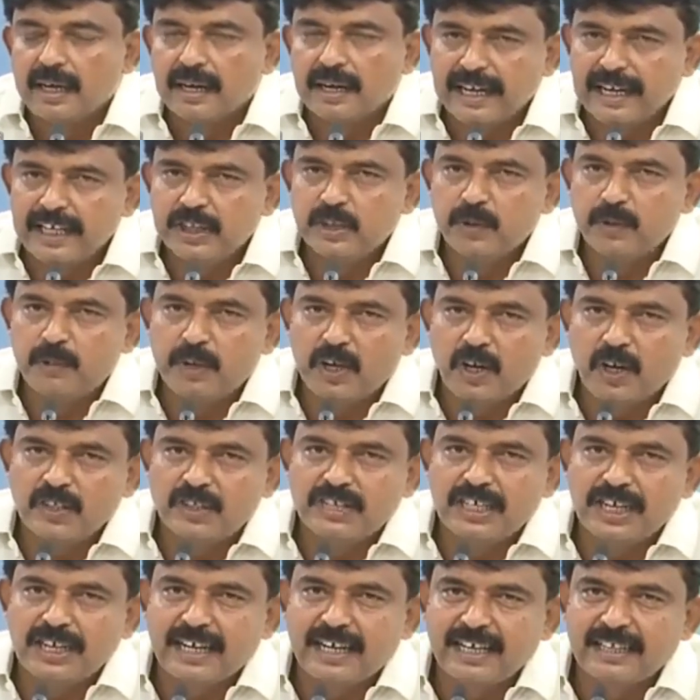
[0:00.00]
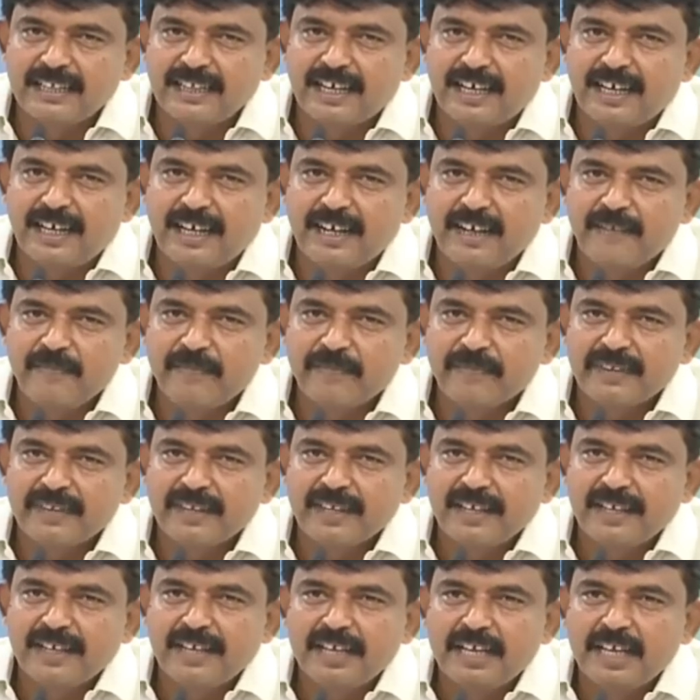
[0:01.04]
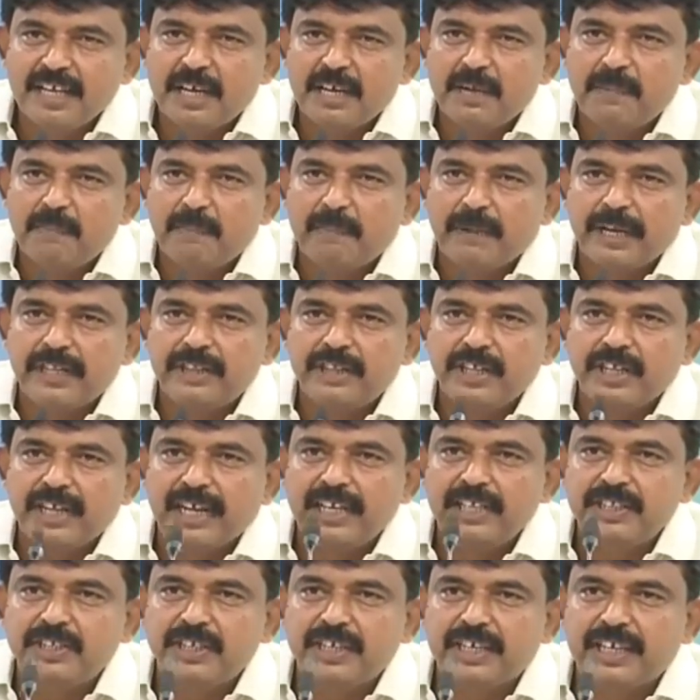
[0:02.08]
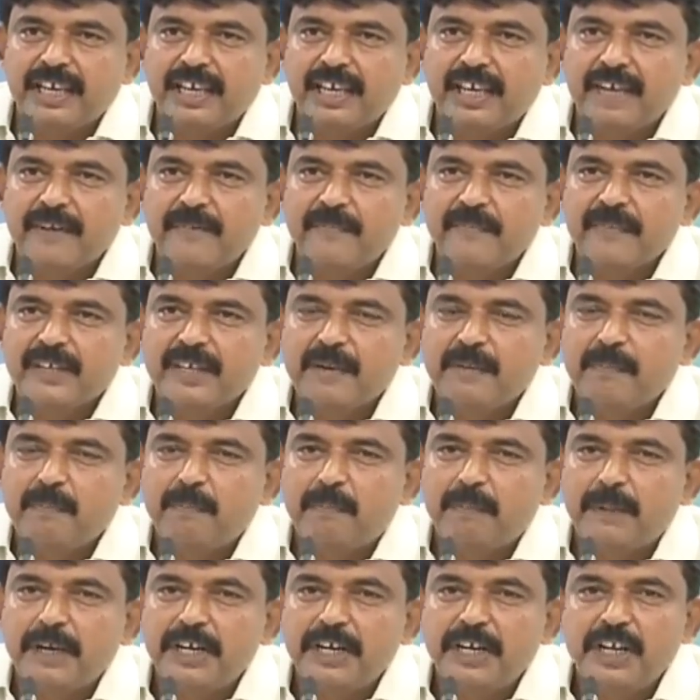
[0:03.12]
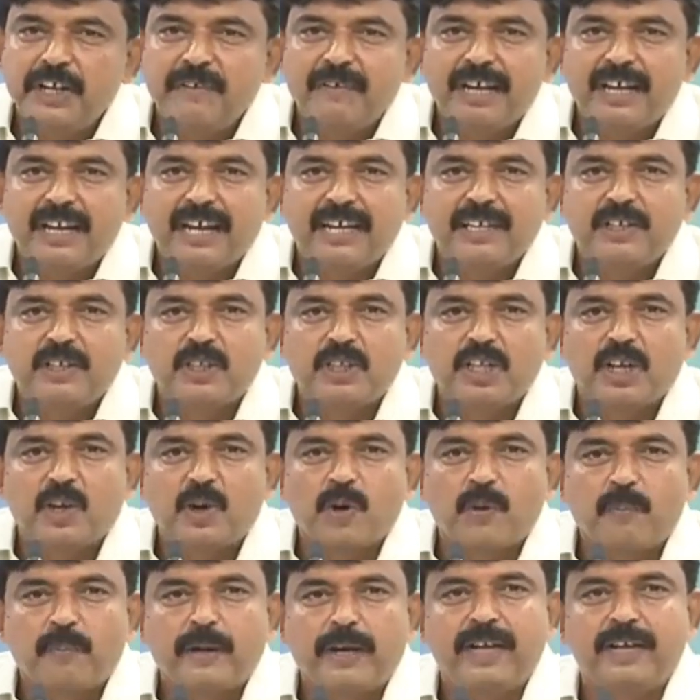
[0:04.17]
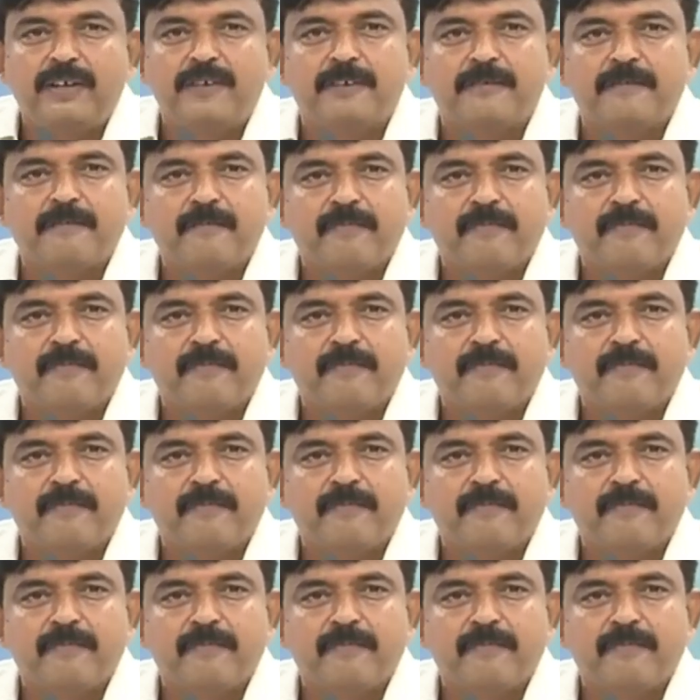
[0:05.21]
రైతు భరోసా కింద ప్రతి రైతుకి పన్నెండు వేల ఐదు వందల రూపాయలు